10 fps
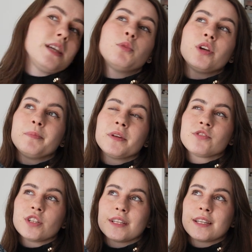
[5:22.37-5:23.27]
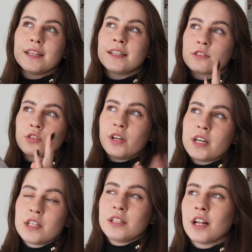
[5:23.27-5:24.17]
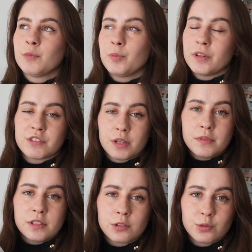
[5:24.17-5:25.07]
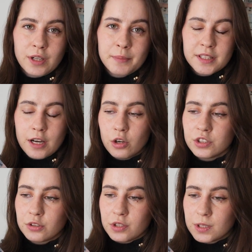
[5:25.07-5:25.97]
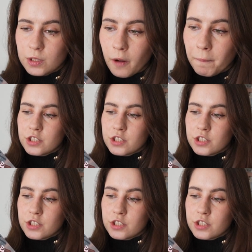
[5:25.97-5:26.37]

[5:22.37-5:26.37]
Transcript: I moje pierwsze takie skojarzenie albo pierwsza myśl, która mnie nachodzi, to jest to,